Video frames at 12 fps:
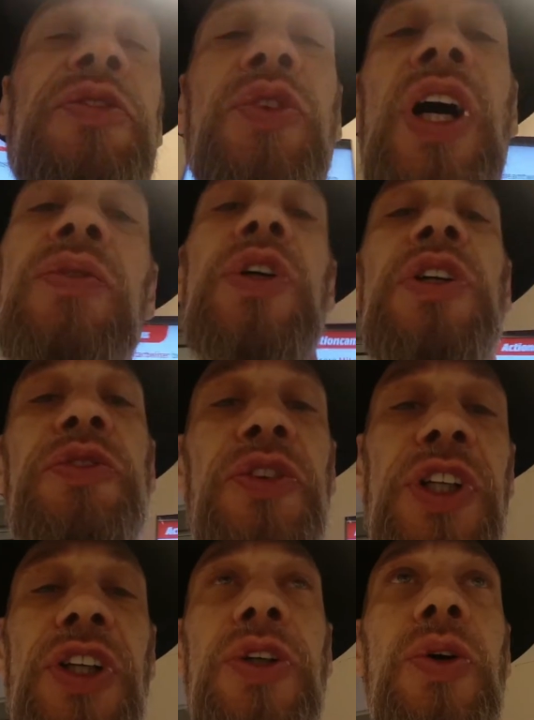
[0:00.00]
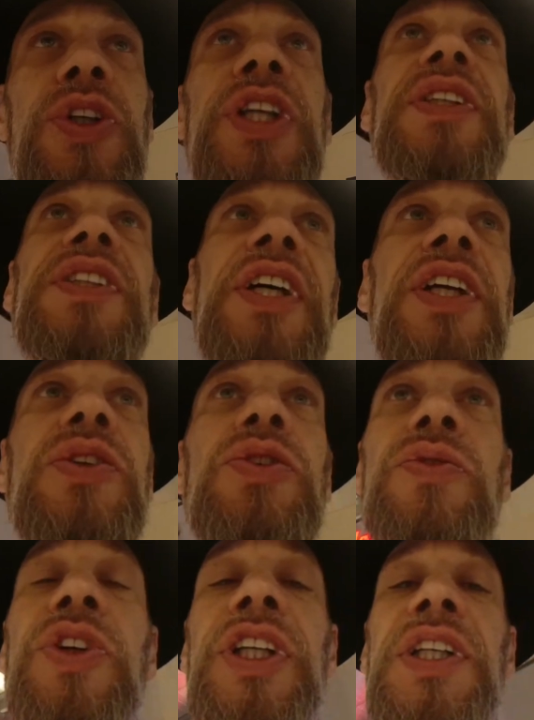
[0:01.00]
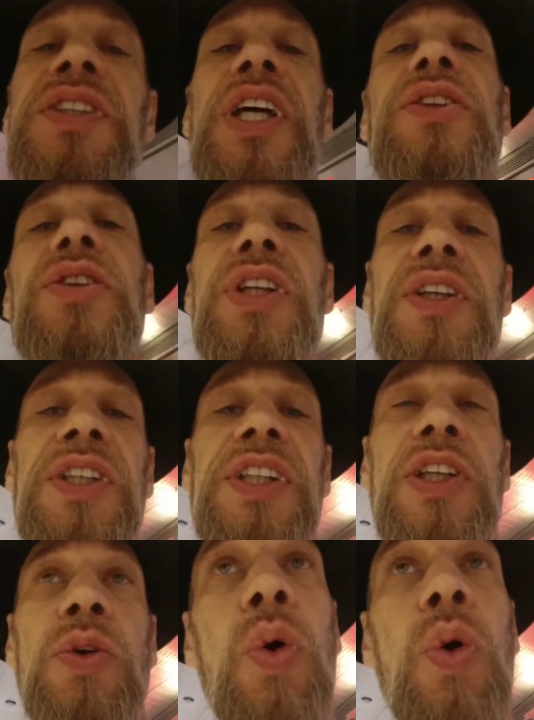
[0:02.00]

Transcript: Vorwurf von der Kronenzeitung Wiener Zeitung, dass ich ein